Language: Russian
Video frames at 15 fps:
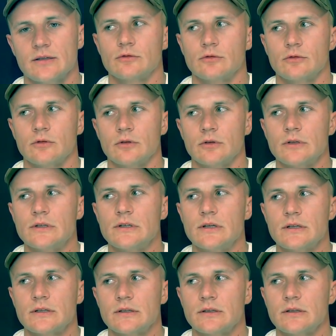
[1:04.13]
что
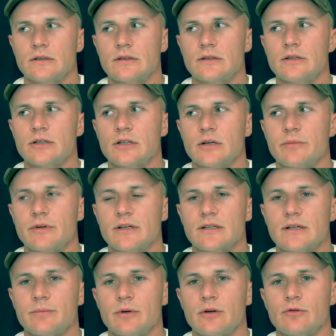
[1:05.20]
если слишком
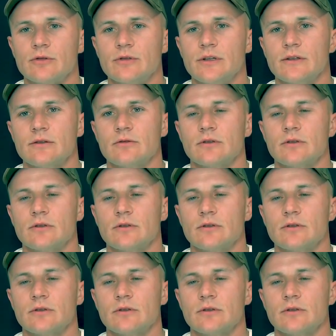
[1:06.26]
резко похудеть,